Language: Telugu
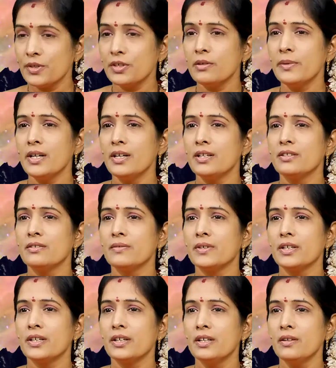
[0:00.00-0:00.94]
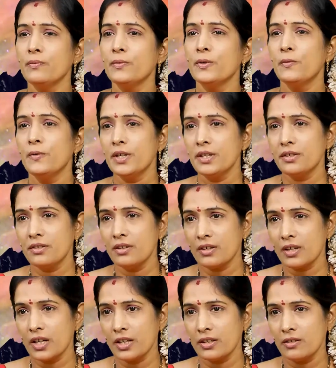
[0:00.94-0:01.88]
వృషభ రాశి వారికి ఫుల్ ఫ్లెడ్జ్
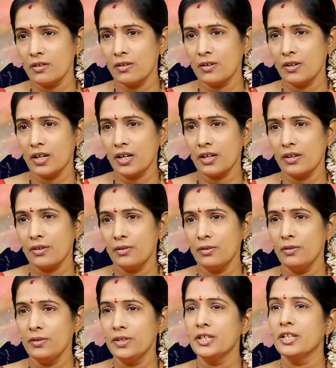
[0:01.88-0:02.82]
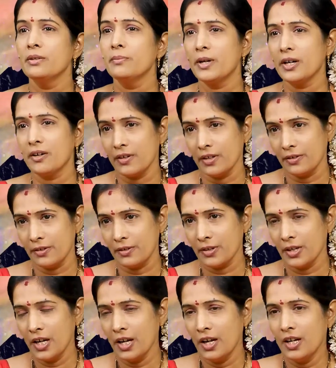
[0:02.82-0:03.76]
రాజయోగ కారకుడు శని భగవానుడు
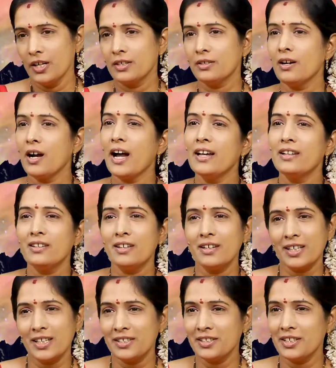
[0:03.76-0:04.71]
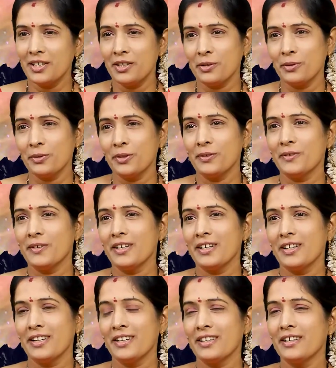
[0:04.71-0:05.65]
సో ఆయనతో కంజైన్ అవుతూ
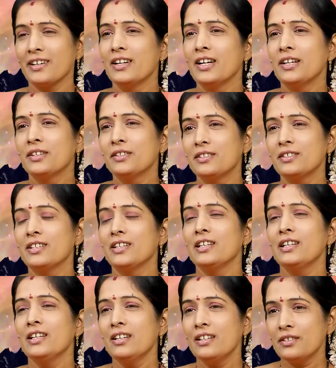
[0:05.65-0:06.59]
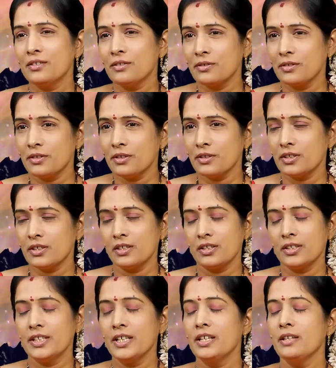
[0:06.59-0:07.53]
ఉన్నాడు కదా సో శని
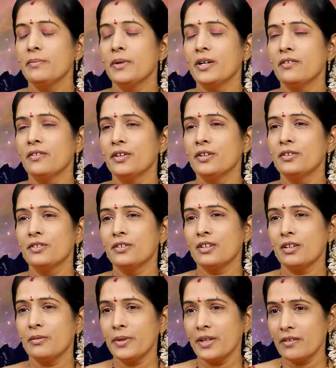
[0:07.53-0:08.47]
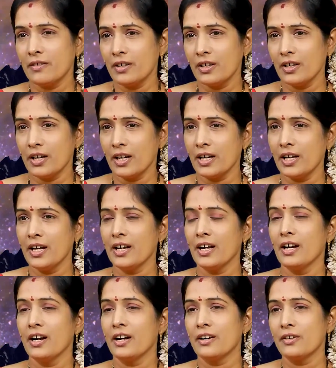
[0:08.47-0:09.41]
శని భగవానుడు శుక్ర భగవానుడు కలయిక
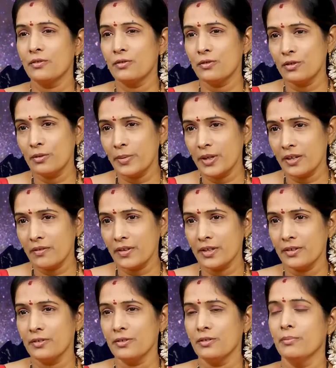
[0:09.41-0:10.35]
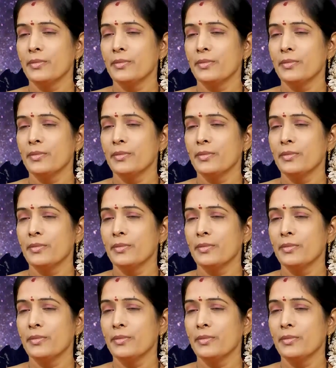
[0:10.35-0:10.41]
అక్కడ గురు భగవానుడు